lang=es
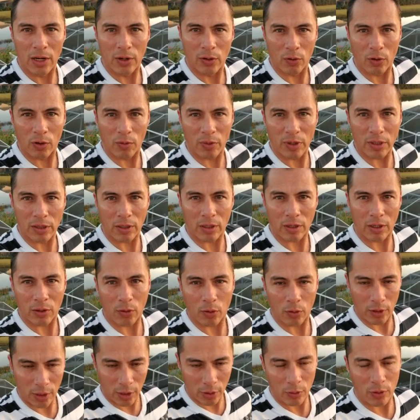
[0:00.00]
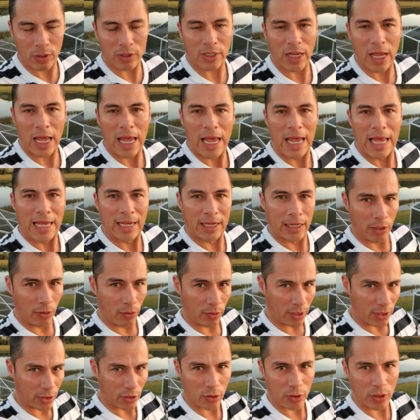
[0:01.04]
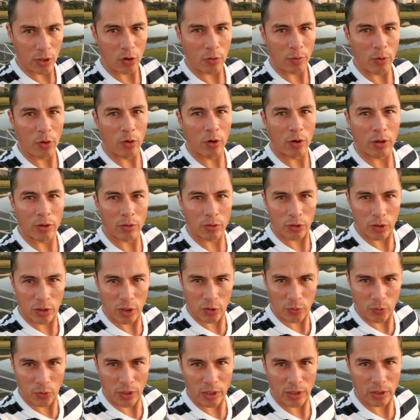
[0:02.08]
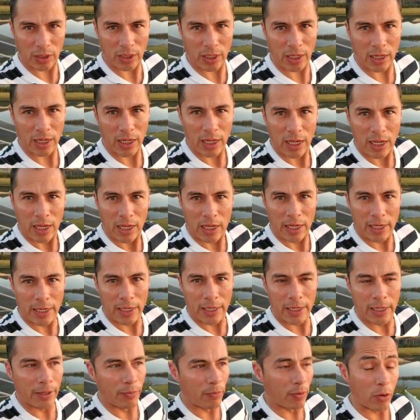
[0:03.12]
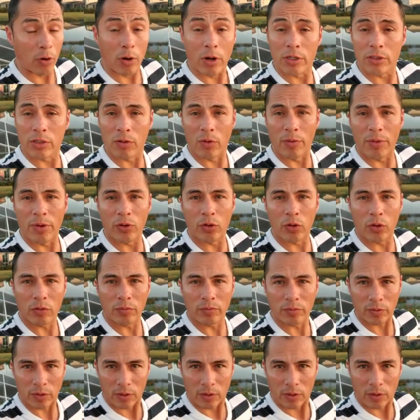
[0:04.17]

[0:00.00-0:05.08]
nuevamente recordándoles que la educación es lo mejor que ustedes pueden tener. Eh, bueno, en este momento